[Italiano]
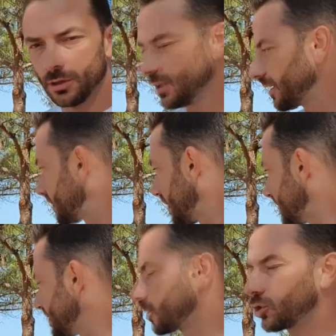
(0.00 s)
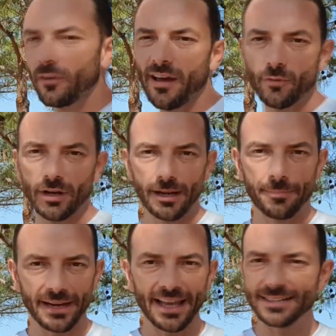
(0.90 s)
gli attrezzi che troviamo nelle
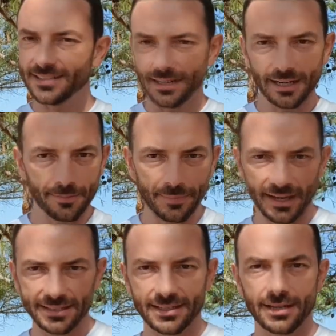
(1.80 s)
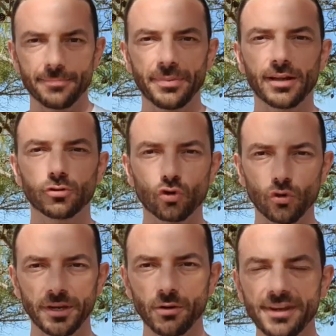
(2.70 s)
palestre, nella palestra all'aperto
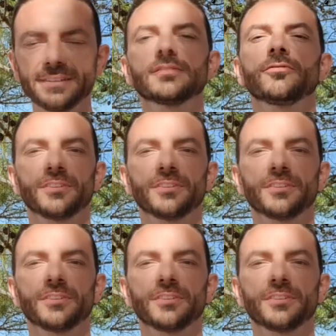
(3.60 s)
come questo,